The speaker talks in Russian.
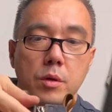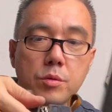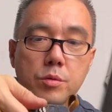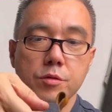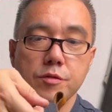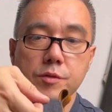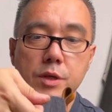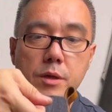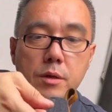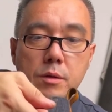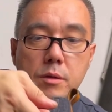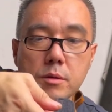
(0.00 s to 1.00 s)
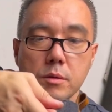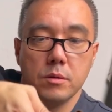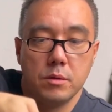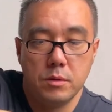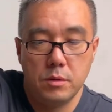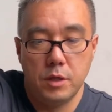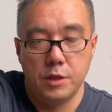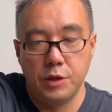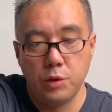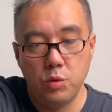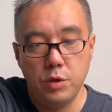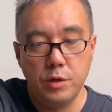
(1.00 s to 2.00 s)
То есть вы
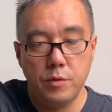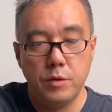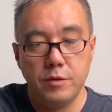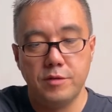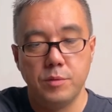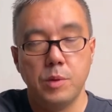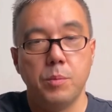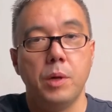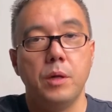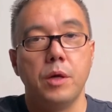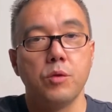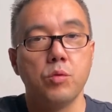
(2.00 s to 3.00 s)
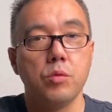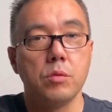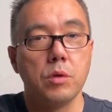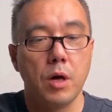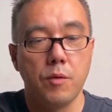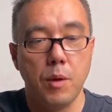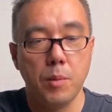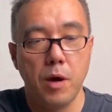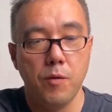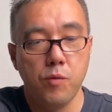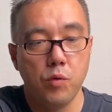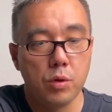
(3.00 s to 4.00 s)
отрегулировали себе полноту, как вам
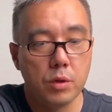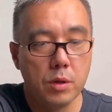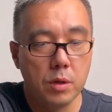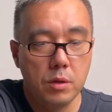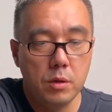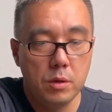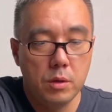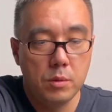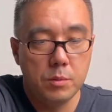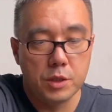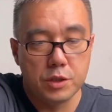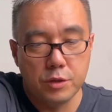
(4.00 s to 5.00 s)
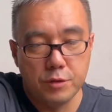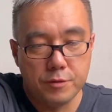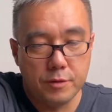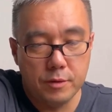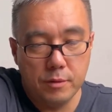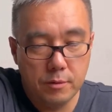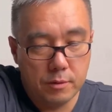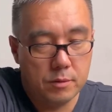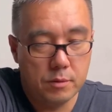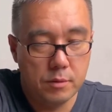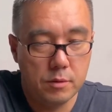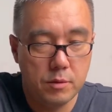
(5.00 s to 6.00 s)
комфортно. Пожалуйста,
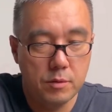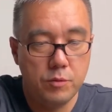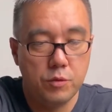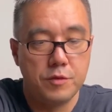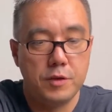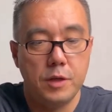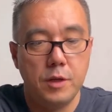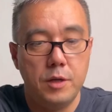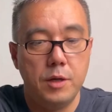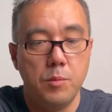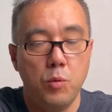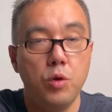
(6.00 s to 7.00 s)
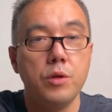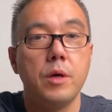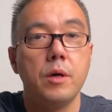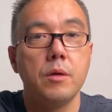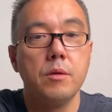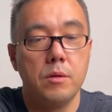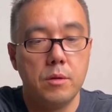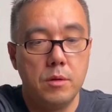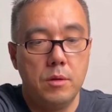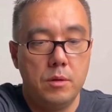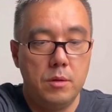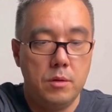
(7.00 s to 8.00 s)
функциональная молния.
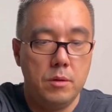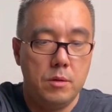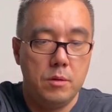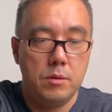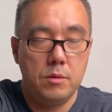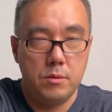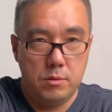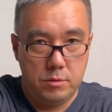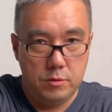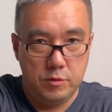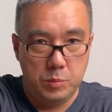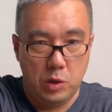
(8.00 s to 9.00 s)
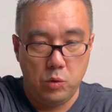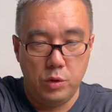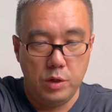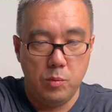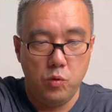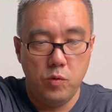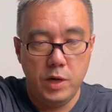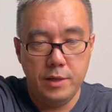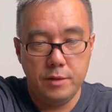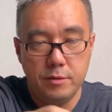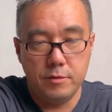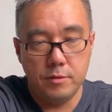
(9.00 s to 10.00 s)
Спокойно
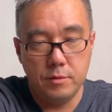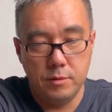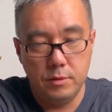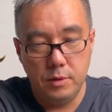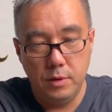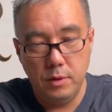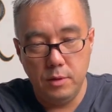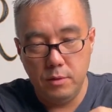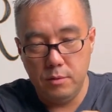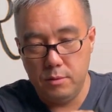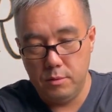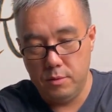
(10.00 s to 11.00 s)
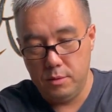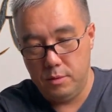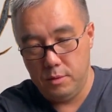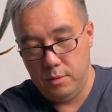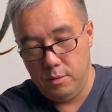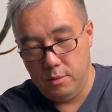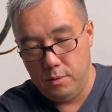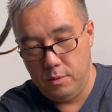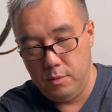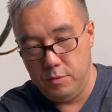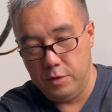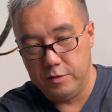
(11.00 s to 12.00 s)
обуваетесь и
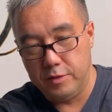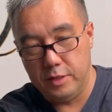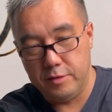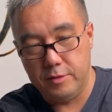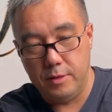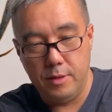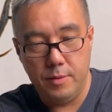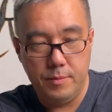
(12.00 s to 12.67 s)
фиксация.